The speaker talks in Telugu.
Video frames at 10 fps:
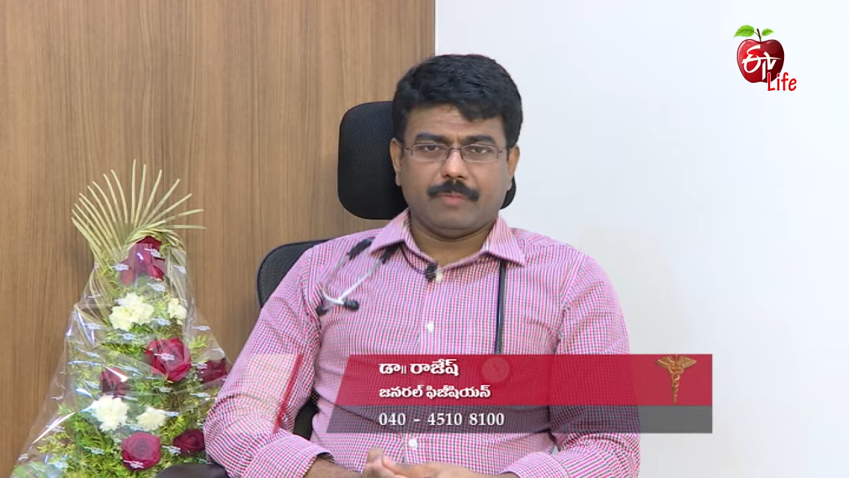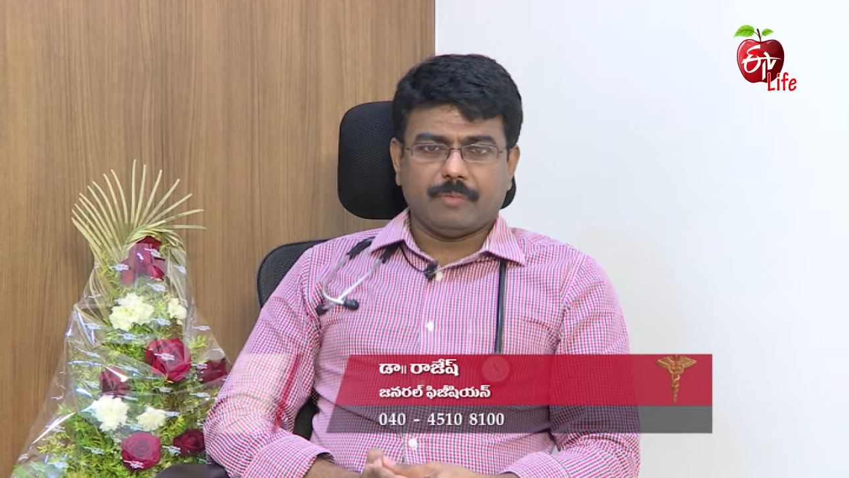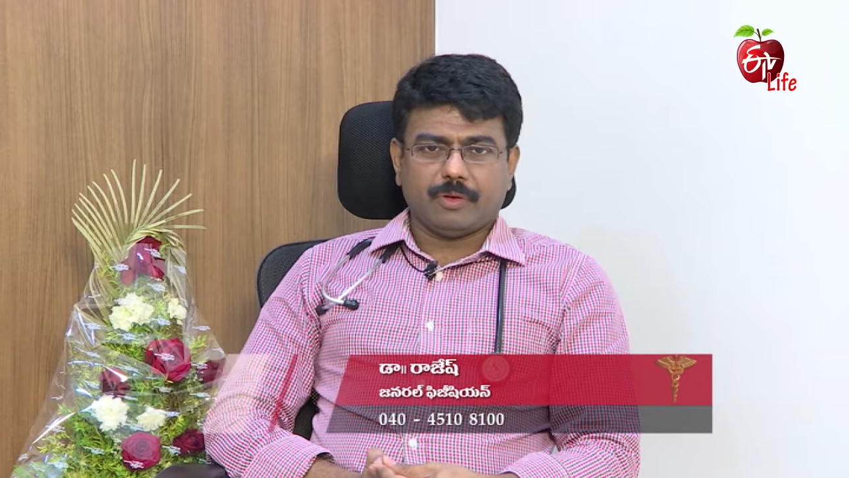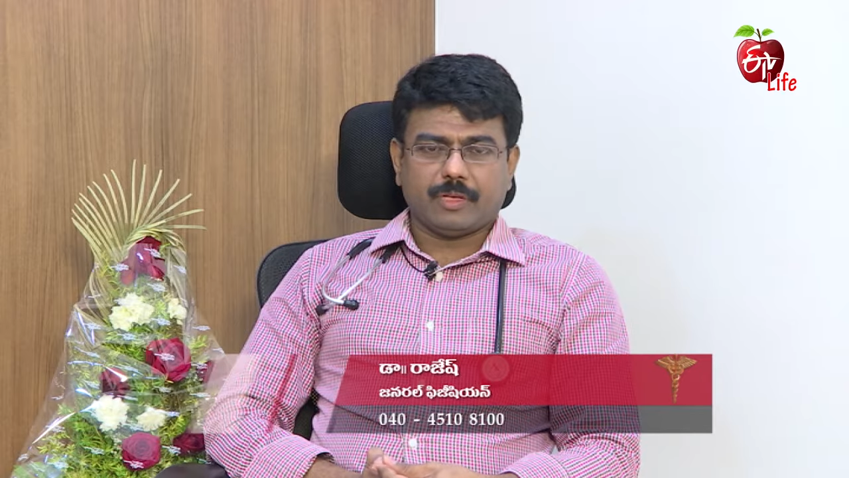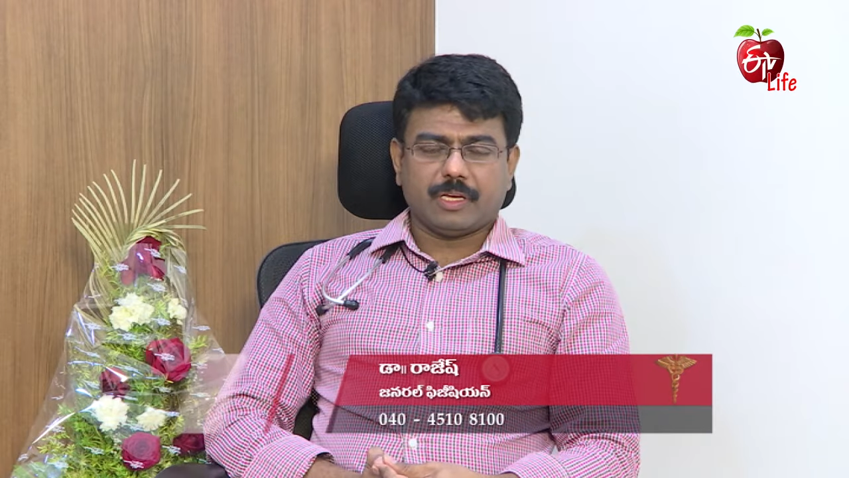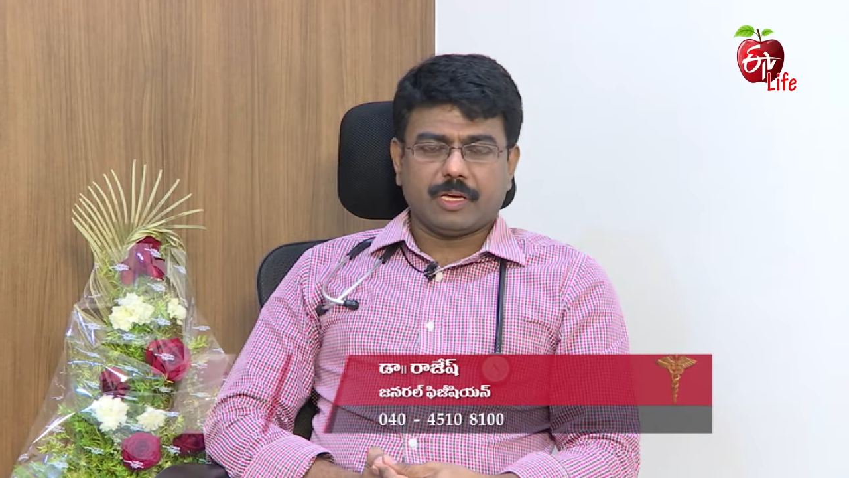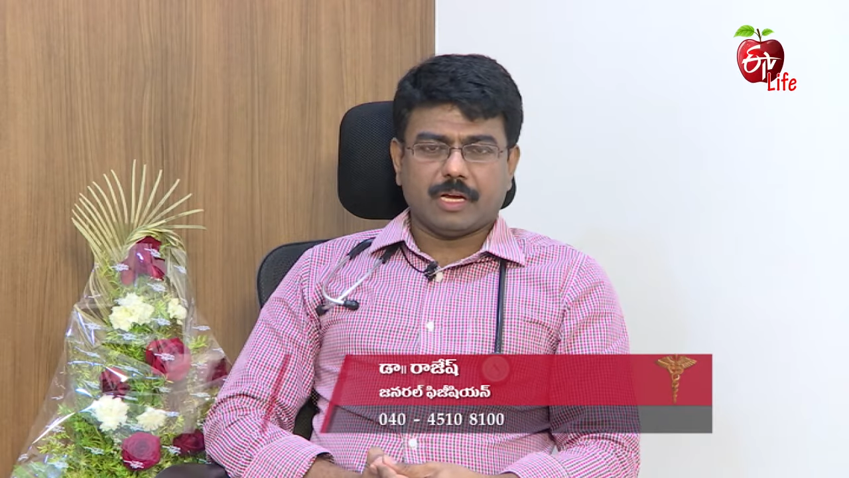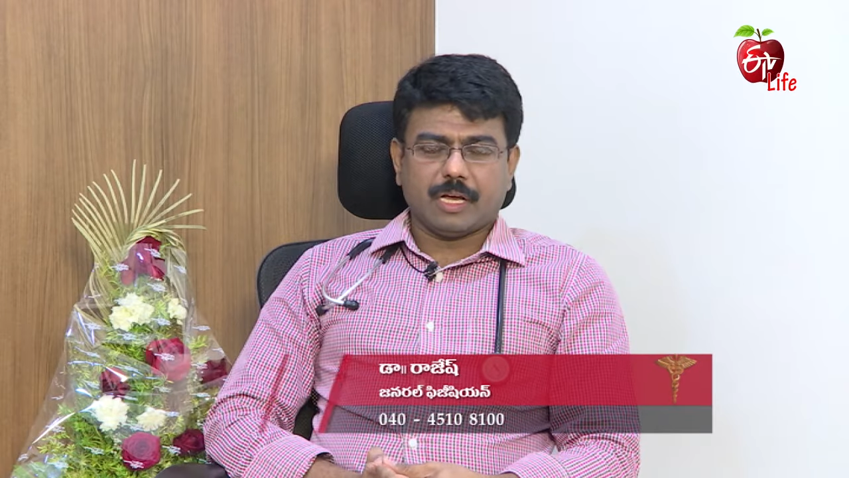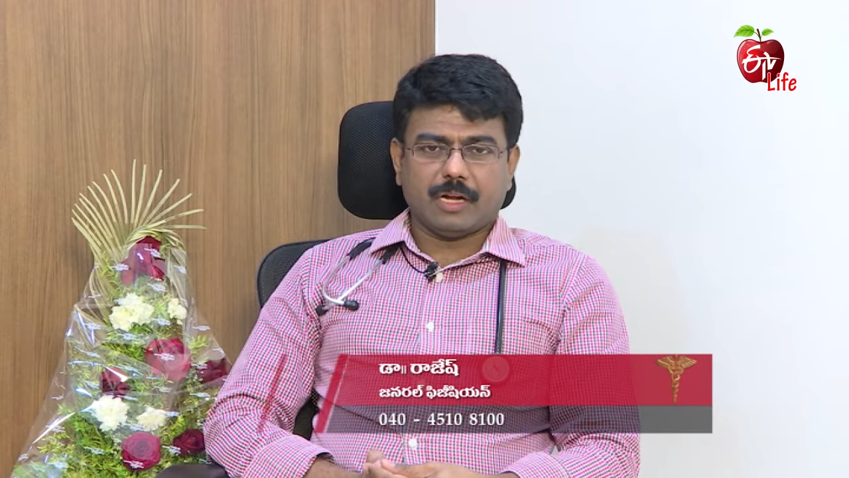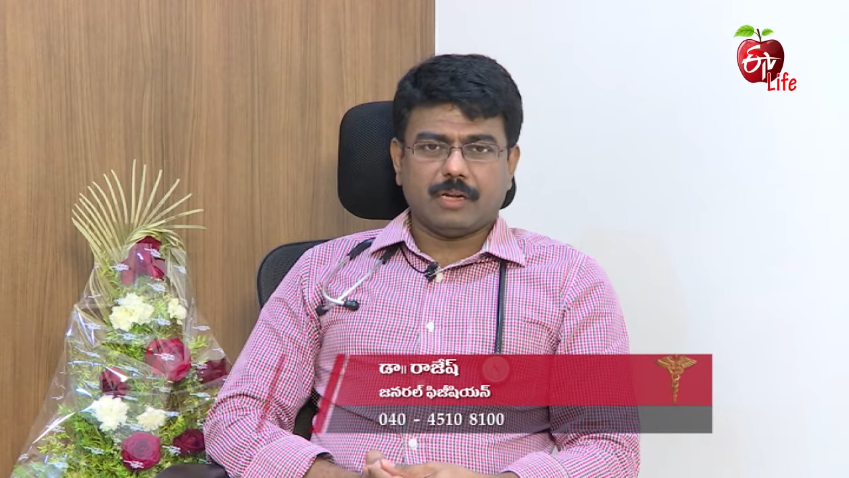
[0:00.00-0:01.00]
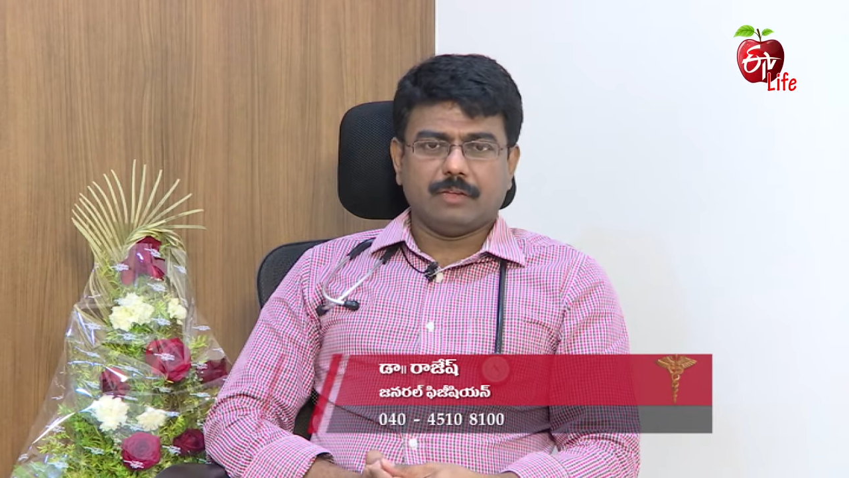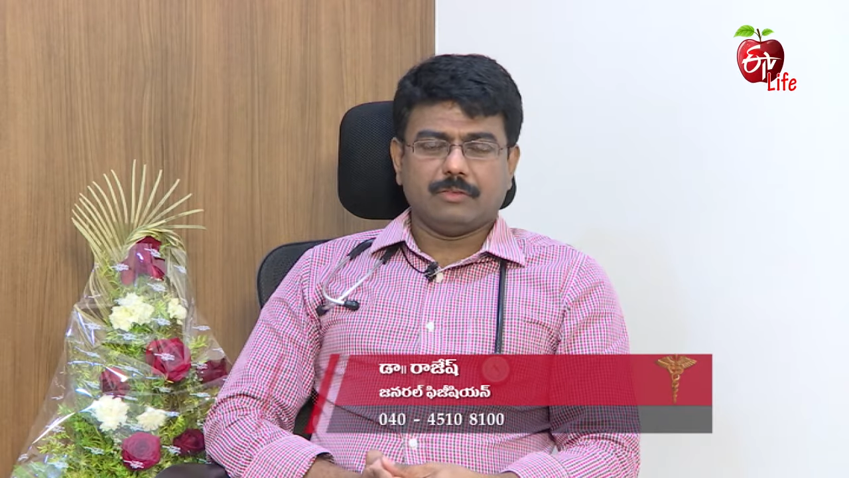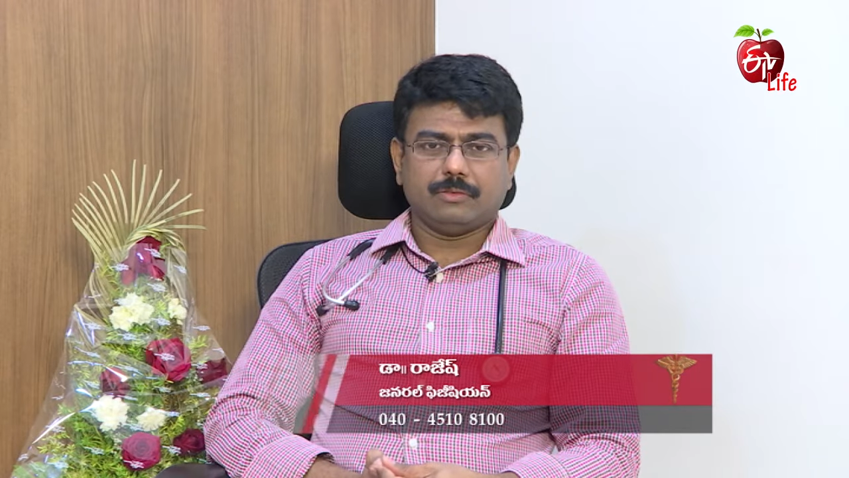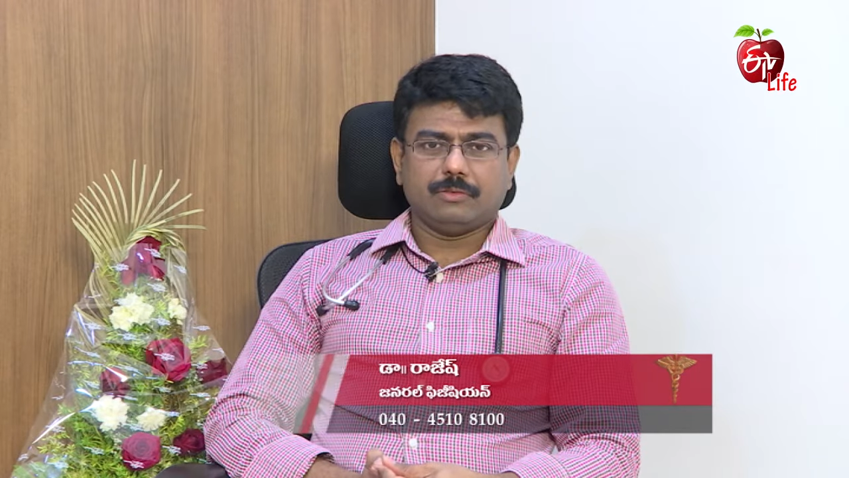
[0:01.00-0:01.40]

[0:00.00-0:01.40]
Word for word: ముఖ్యంగా కారణాలు